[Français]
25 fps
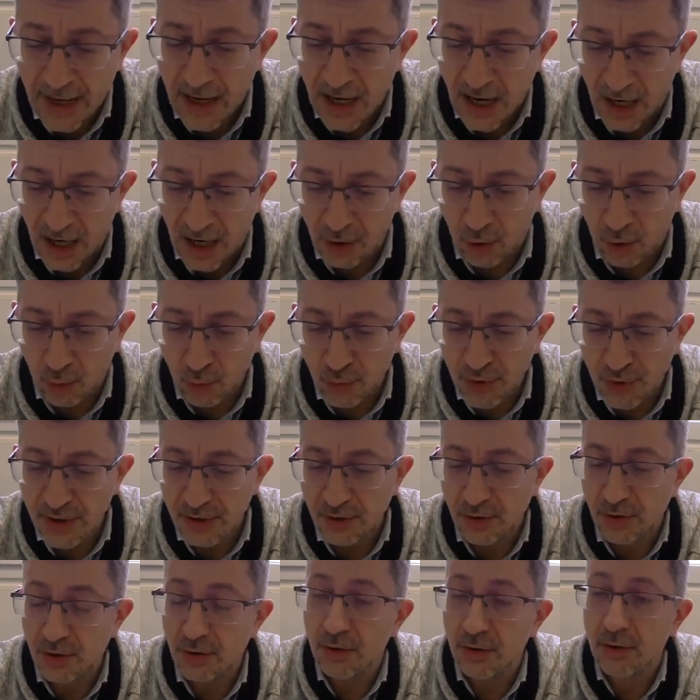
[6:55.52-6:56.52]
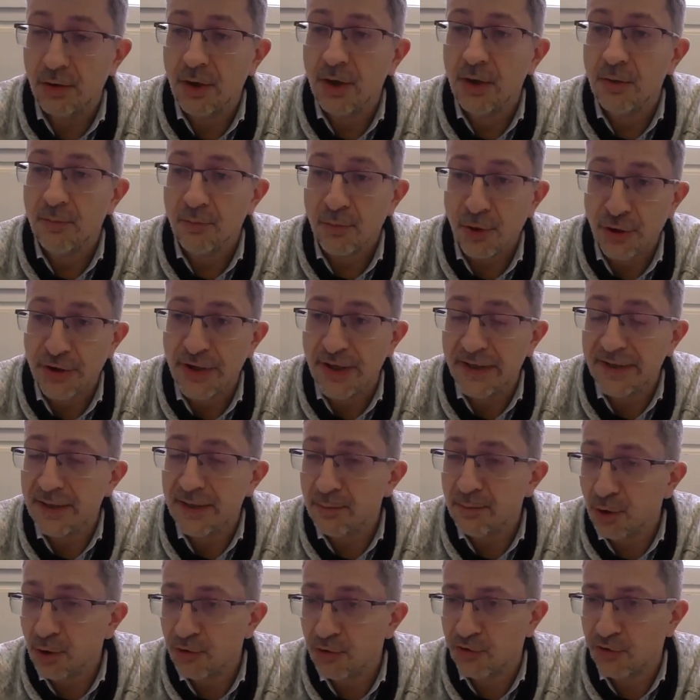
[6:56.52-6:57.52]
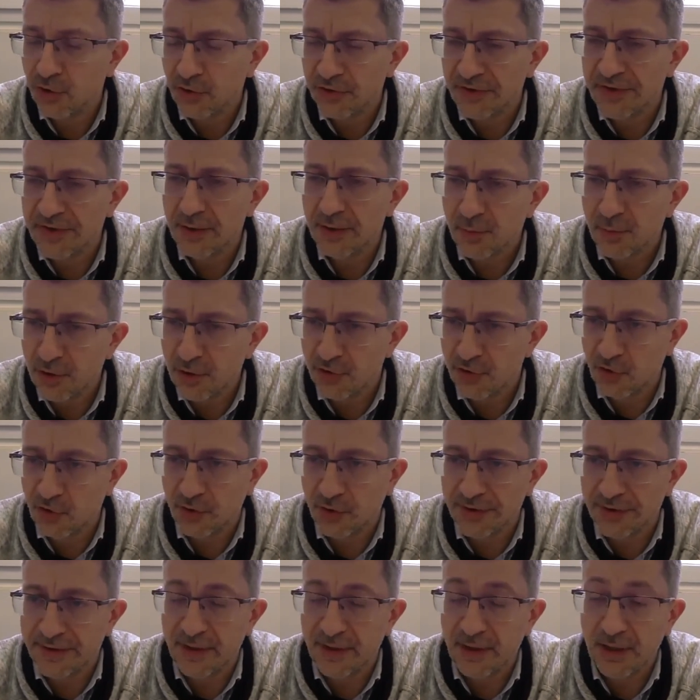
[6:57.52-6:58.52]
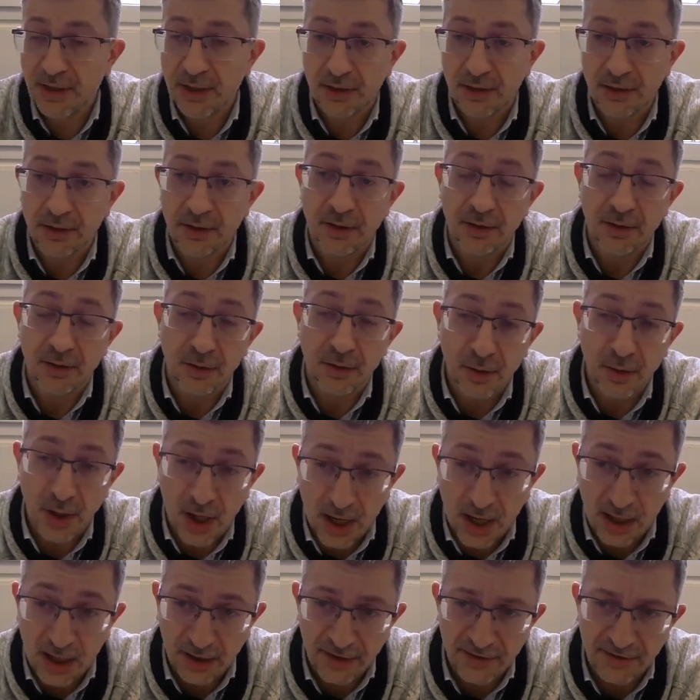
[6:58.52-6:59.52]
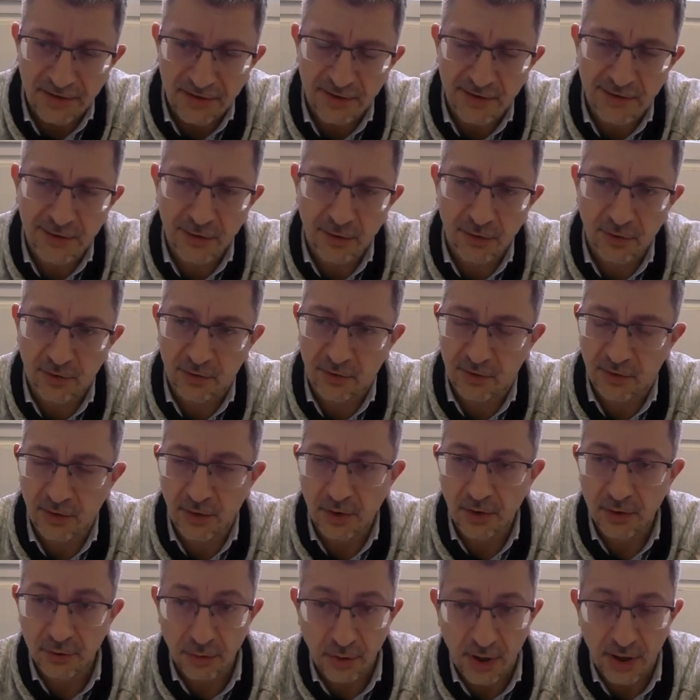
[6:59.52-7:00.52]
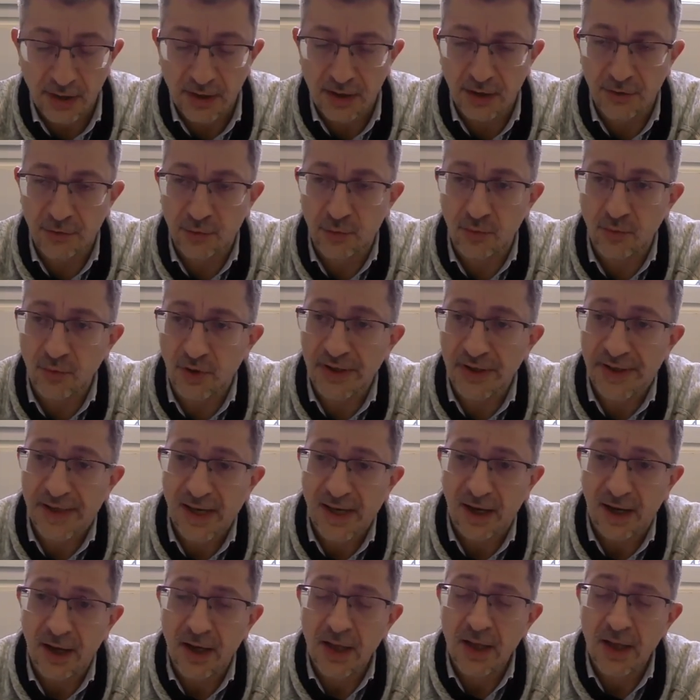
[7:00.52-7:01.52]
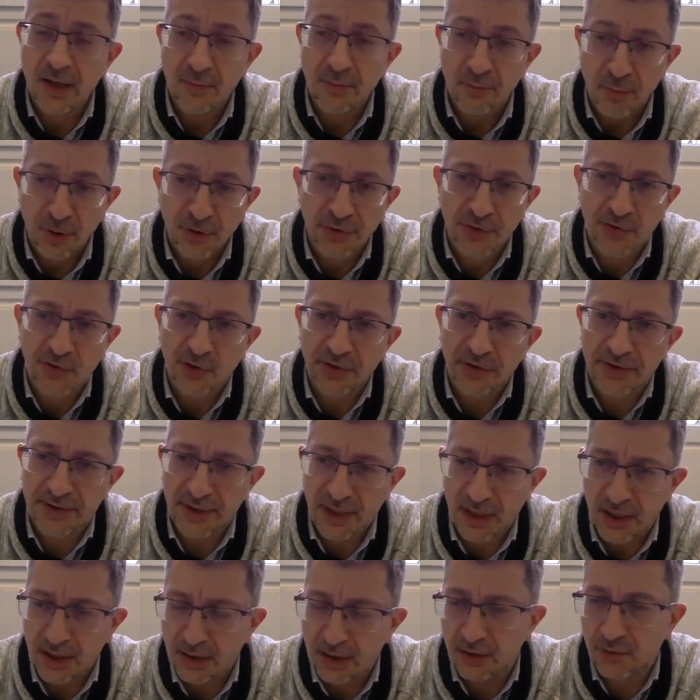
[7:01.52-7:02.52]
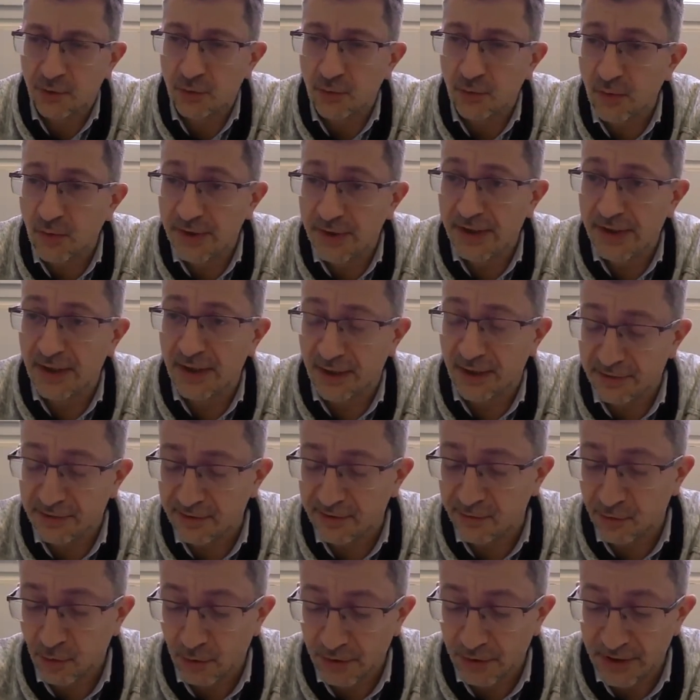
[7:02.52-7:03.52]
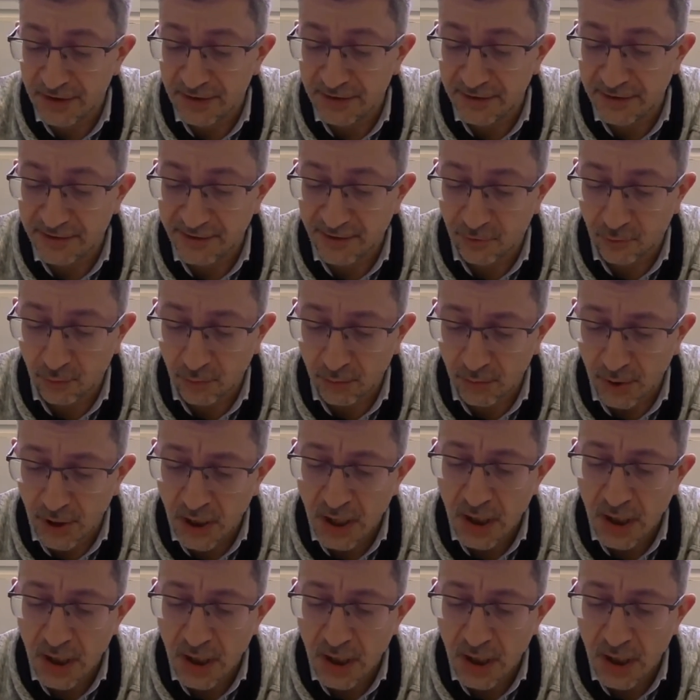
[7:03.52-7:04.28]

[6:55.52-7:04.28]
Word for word: Alors oui, euh, bonne année, bonne santé, bonne santé euh, à la résistance de la classe ouvrière, bonne santé à la classe ouvrière et à ses organisations,